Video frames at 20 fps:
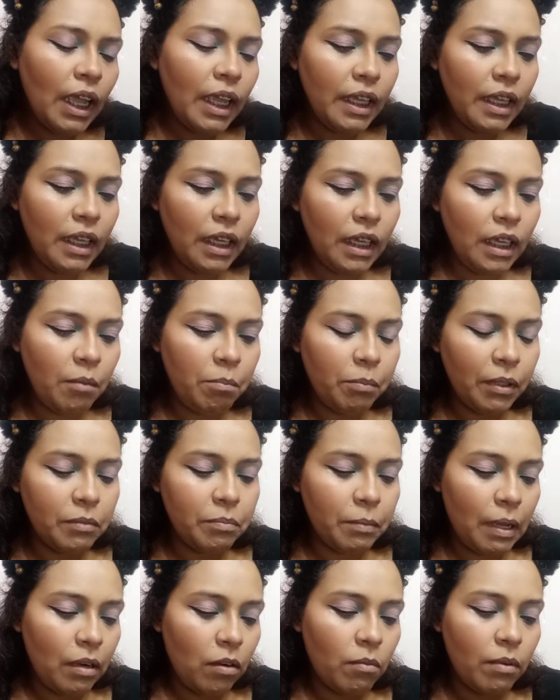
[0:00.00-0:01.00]
y pues
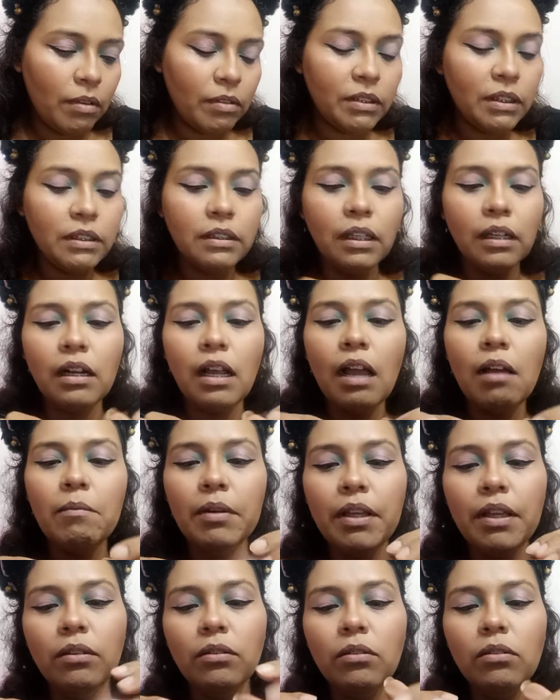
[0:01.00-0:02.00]
bueno, vamos a estar
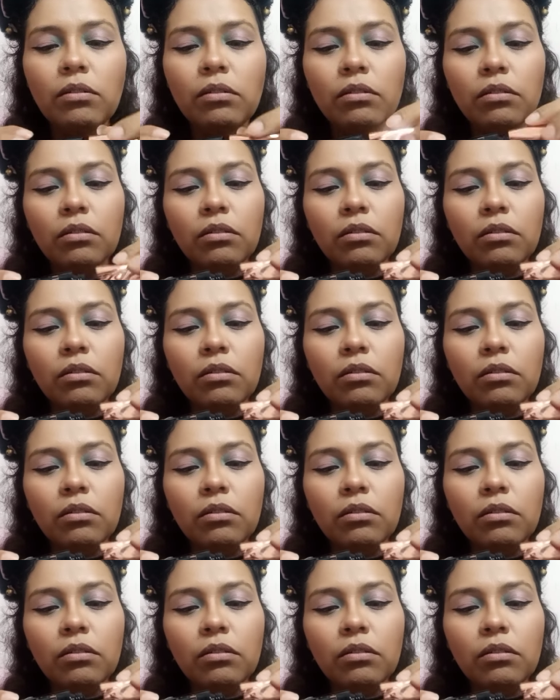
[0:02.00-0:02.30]
abriendo.